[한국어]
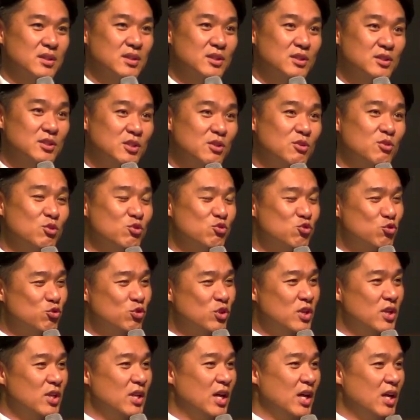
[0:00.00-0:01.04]
그리고
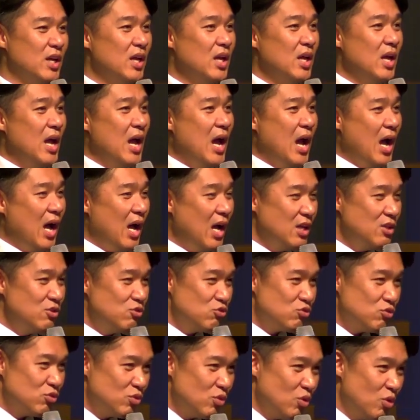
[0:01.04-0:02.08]
주일날 한
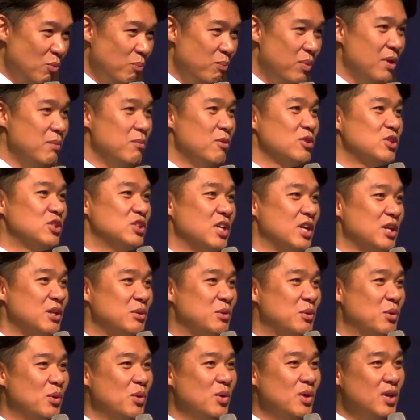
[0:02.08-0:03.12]
주도 빼먹지
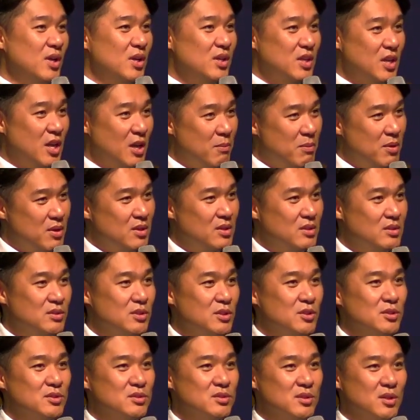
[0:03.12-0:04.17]
않고 예배를
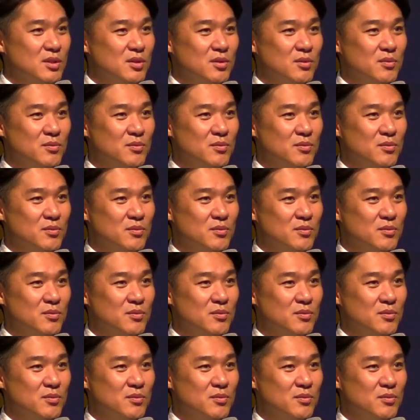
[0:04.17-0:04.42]
드렸어요.